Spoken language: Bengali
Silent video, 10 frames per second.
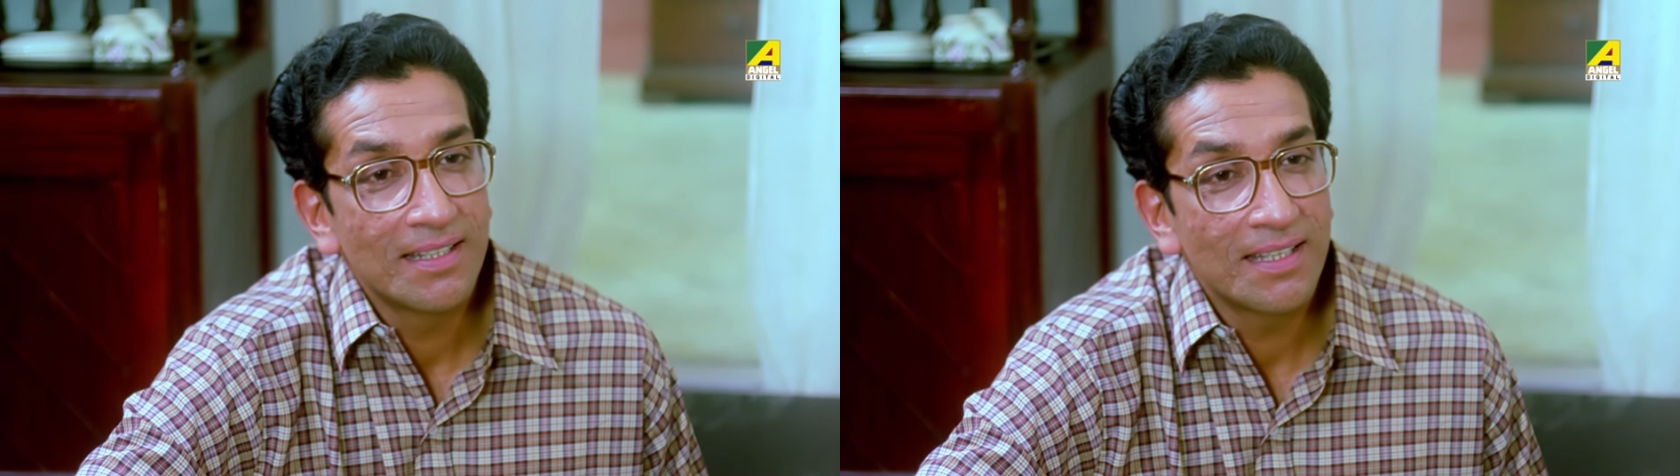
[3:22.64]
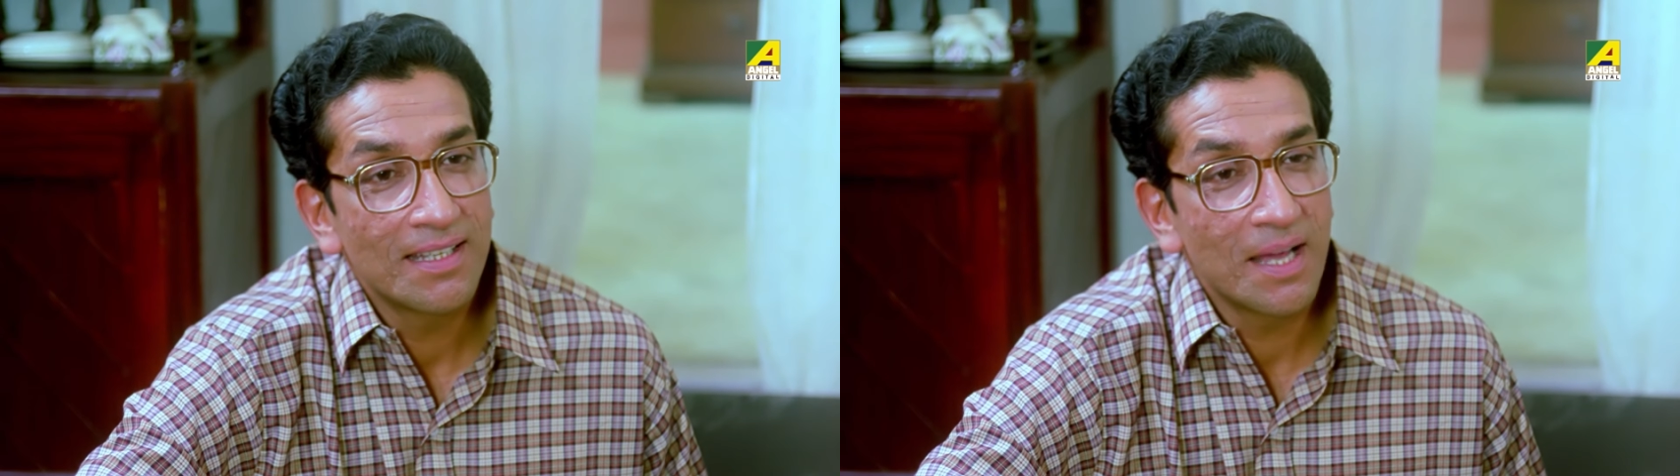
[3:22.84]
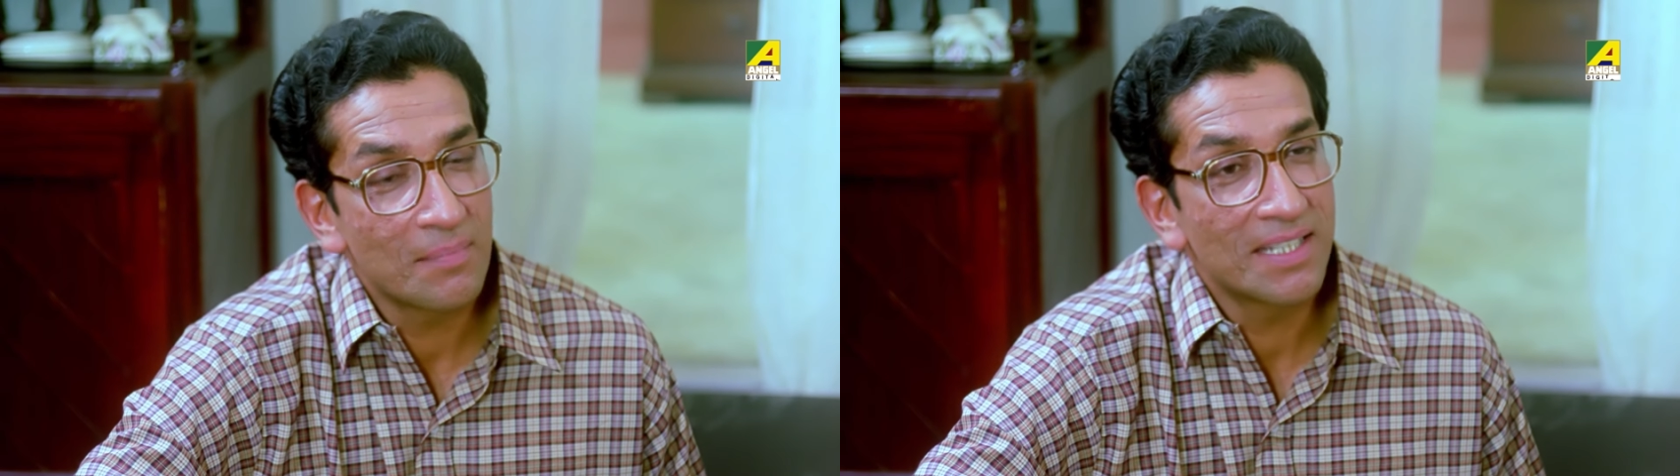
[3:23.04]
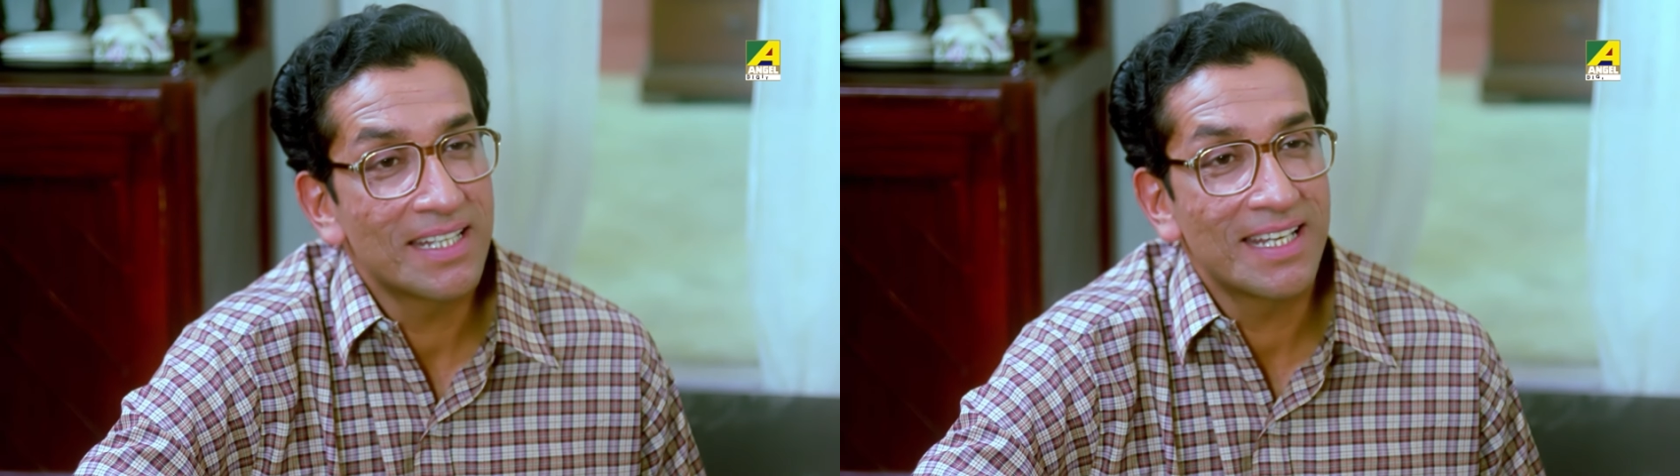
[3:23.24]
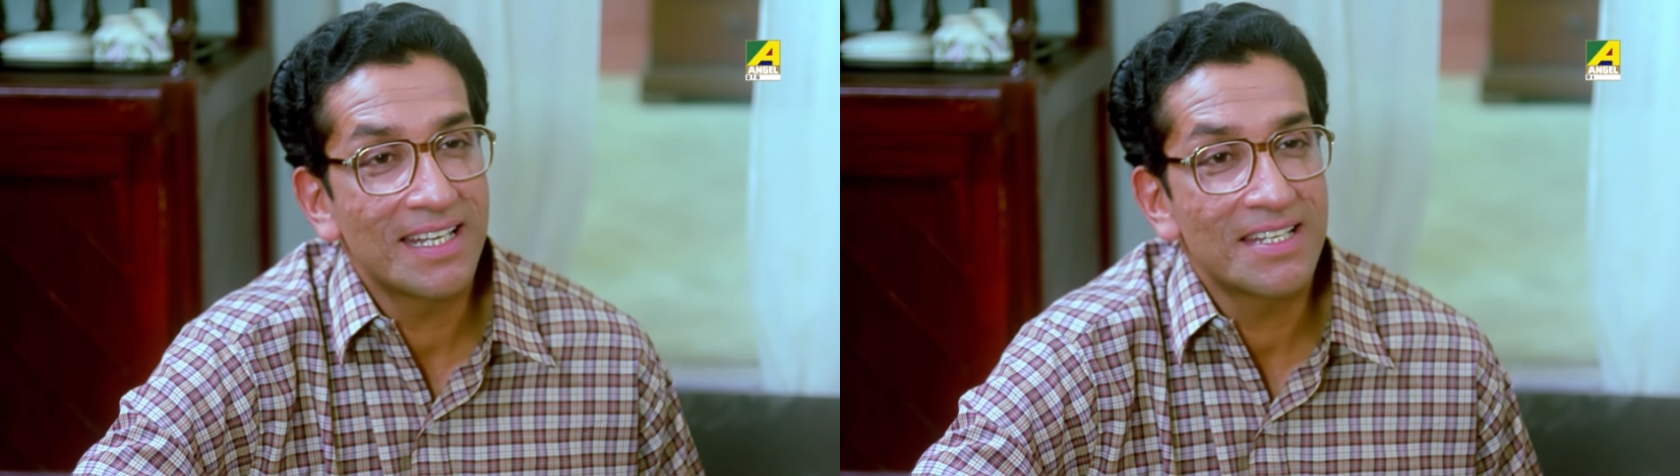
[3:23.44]
তাই
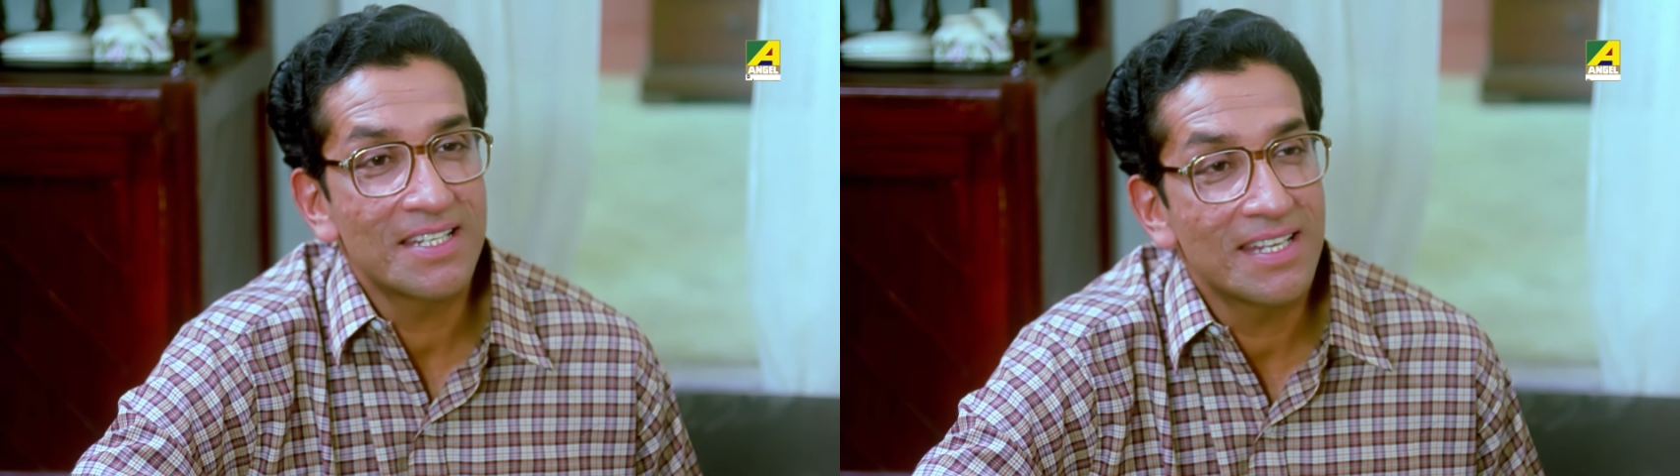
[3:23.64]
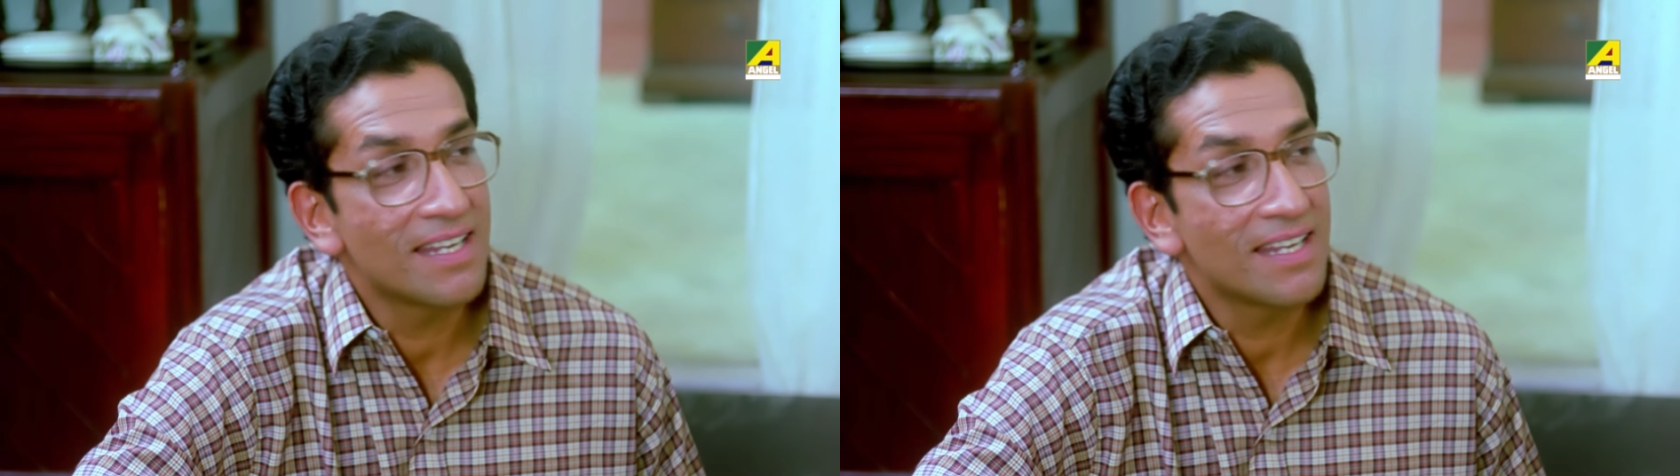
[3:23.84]
আপনাদের এখানে